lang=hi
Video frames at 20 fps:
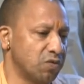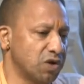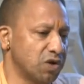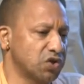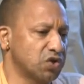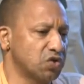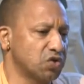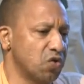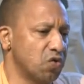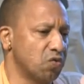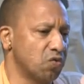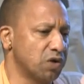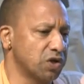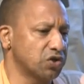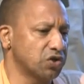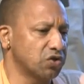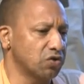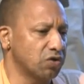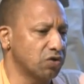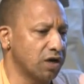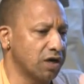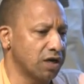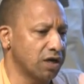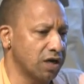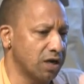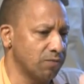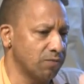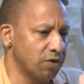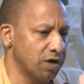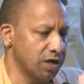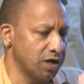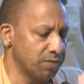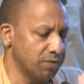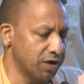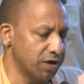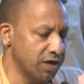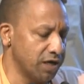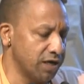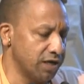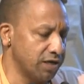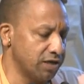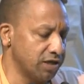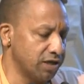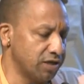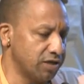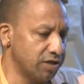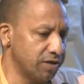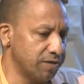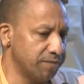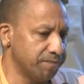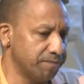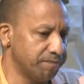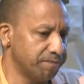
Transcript: वर्षों वर्षों का गन्ना मूल्य बकाया रहता था